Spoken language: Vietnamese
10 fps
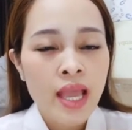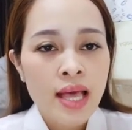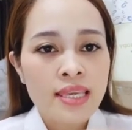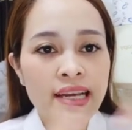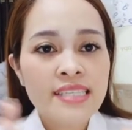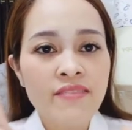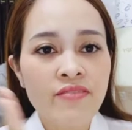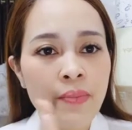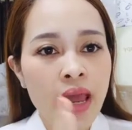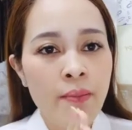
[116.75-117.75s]
Thì cái sản
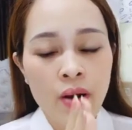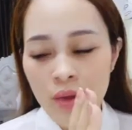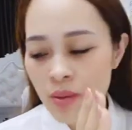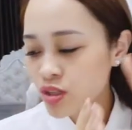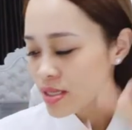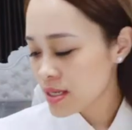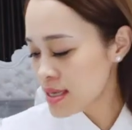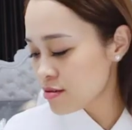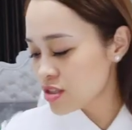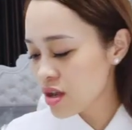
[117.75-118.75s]
phẩm này mà Huế muốn giới
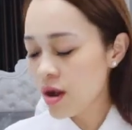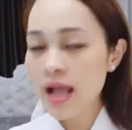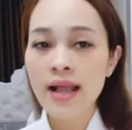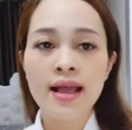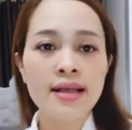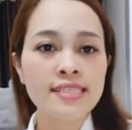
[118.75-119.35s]
thiệu cho các uh,